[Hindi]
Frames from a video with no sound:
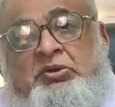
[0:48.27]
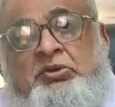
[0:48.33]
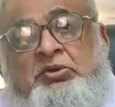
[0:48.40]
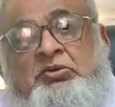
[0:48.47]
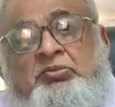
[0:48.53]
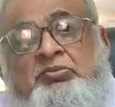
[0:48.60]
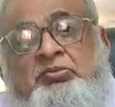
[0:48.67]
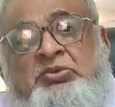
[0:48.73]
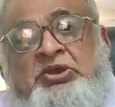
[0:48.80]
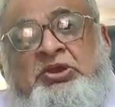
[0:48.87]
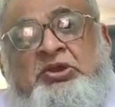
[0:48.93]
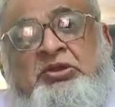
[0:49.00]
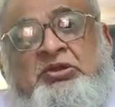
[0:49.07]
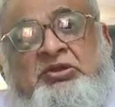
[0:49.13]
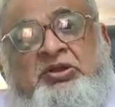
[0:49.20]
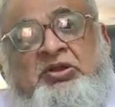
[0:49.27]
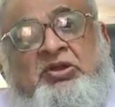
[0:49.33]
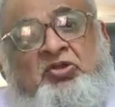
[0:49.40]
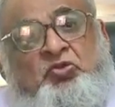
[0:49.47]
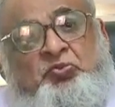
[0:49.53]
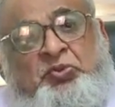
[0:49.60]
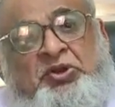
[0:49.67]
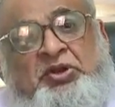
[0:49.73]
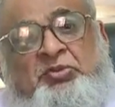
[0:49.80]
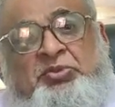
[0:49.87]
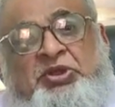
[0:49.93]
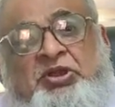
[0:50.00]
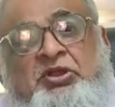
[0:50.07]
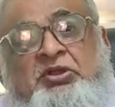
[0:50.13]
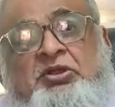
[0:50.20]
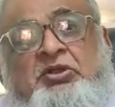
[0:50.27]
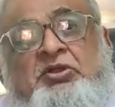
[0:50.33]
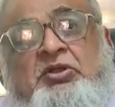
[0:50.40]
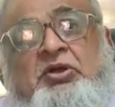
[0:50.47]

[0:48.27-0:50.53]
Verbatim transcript: और मेरा हॉस्पिटल भी है